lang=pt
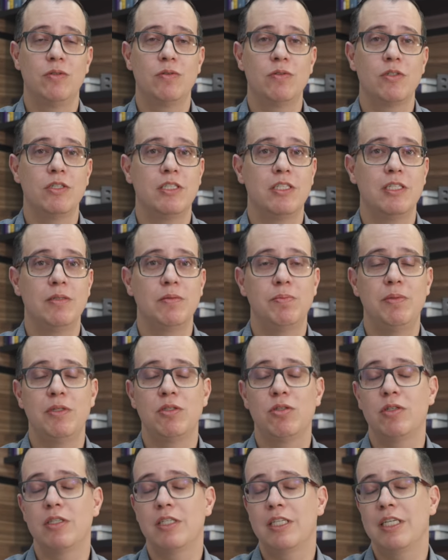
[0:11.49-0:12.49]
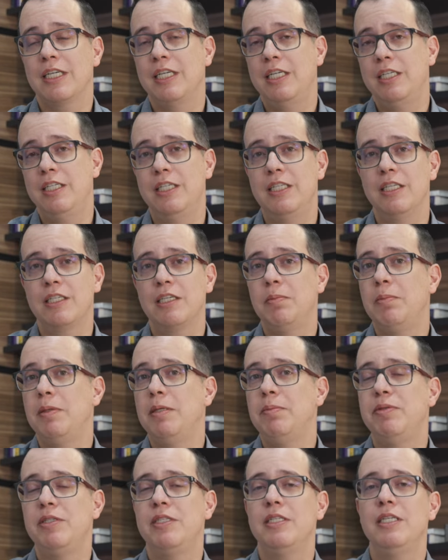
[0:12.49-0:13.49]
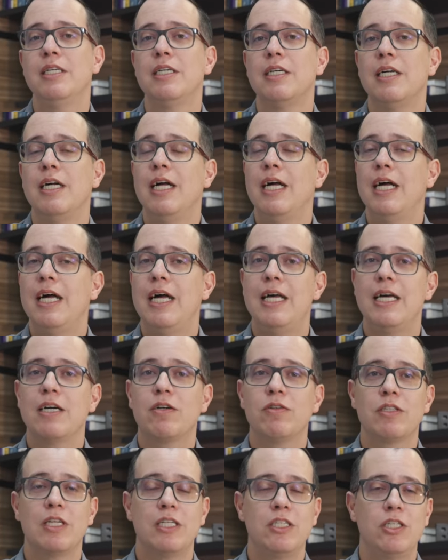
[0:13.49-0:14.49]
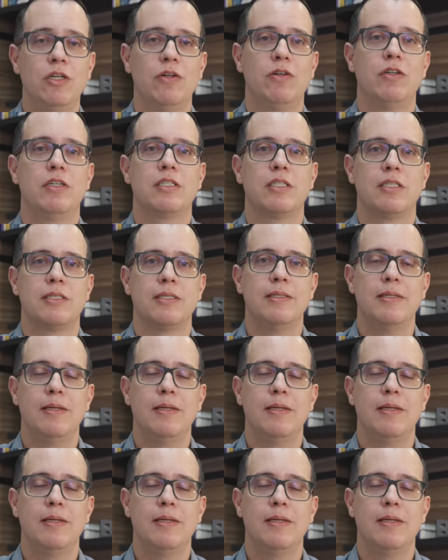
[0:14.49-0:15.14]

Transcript: nós temos pessoas que acreditam que a epilepsia é contagiosa.